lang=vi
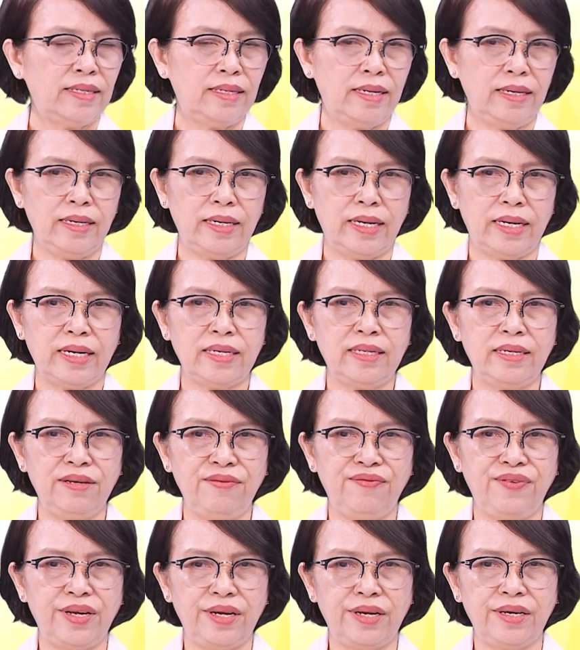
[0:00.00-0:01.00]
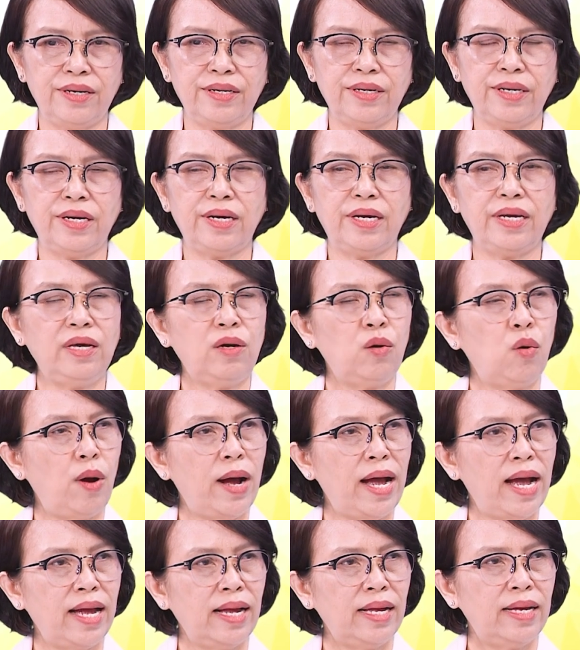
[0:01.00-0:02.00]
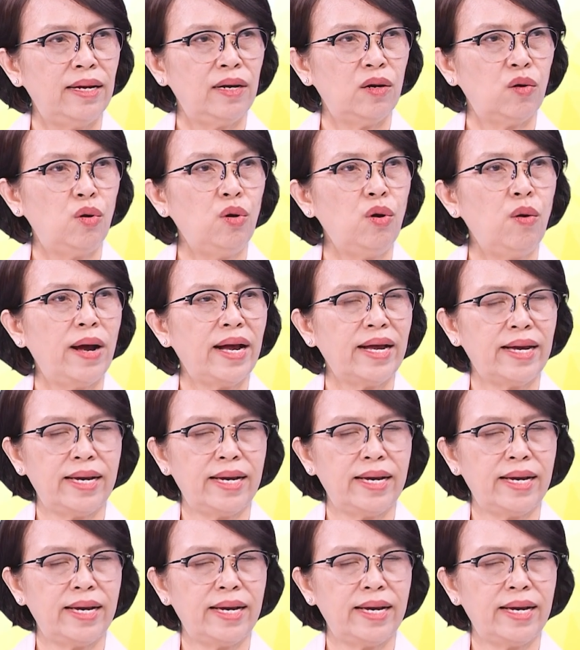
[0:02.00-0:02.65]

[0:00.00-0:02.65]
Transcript: tức là cái thư viện à, y khoa của Hoa